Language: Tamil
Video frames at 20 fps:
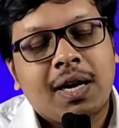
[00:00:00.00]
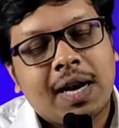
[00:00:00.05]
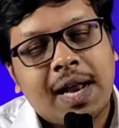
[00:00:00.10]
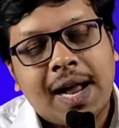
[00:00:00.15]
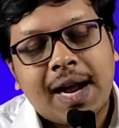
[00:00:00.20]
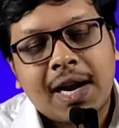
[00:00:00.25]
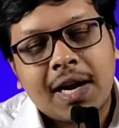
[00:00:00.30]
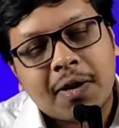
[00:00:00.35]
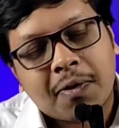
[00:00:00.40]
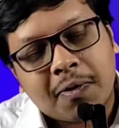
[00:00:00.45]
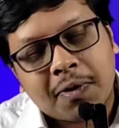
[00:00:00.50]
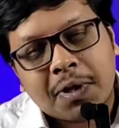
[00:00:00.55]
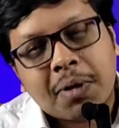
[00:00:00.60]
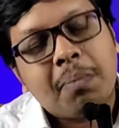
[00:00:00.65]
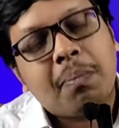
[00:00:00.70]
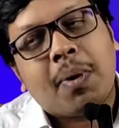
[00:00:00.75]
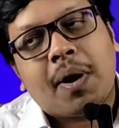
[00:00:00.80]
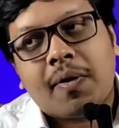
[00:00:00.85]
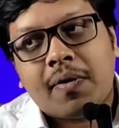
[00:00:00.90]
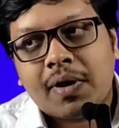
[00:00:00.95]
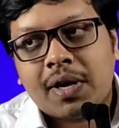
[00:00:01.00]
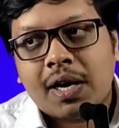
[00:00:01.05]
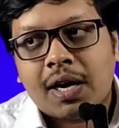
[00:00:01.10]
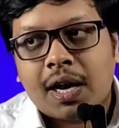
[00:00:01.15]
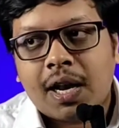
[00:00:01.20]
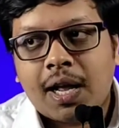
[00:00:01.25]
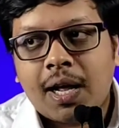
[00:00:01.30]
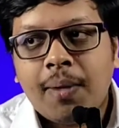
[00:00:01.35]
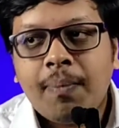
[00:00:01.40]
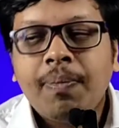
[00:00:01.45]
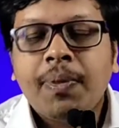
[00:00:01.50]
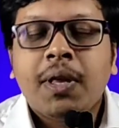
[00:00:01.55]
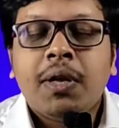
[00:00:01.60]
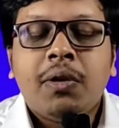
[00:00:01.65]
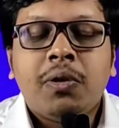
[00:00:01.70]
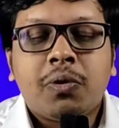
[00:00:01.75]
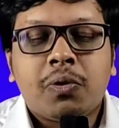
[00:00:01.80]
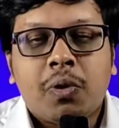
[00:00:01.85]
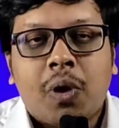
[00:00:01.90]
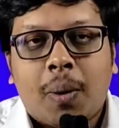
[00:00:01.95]
ட்ராகனுக்கு வந்து பவர் இல்லை
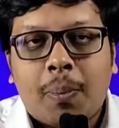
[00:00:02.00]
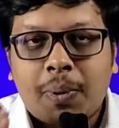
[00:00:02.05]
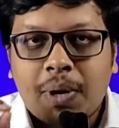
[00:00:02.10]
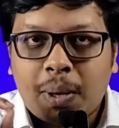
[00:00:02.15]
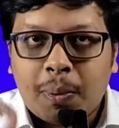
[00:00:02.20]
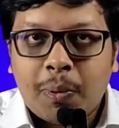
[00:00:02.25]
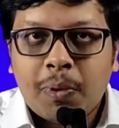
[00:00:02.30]
ஸோ அப்போ